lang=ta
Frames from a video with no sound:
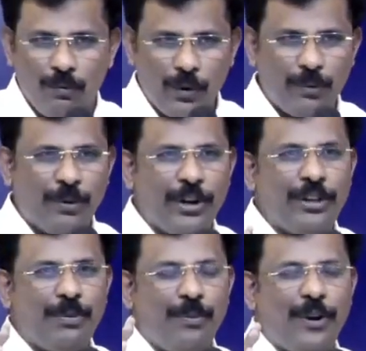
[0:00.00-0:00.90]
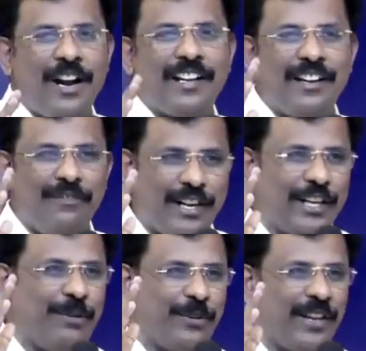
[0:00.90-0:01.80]
ஒவ்வொரு முறையும் இந்த போராட்டம்
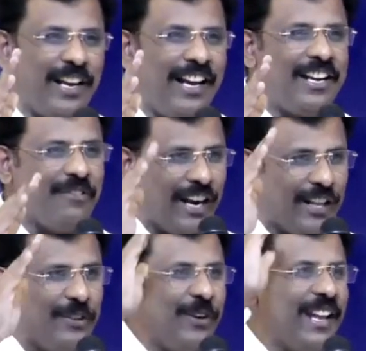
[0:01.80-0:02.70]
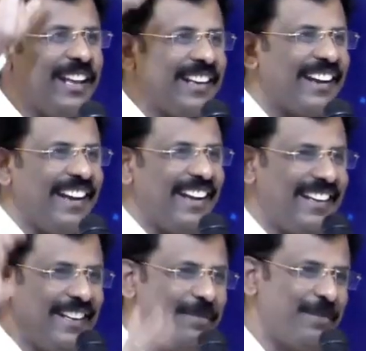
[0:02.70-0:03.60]
வருகிற போதெல்லாம் நீ வளர்ந்து கொண்டே இருக்கிறாய்
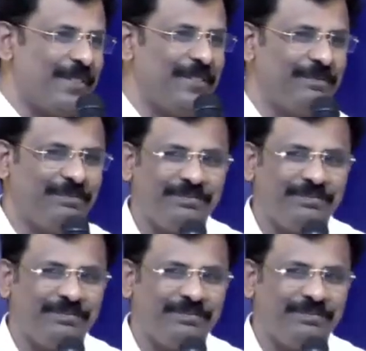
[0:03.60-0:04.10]
என்று பொருள்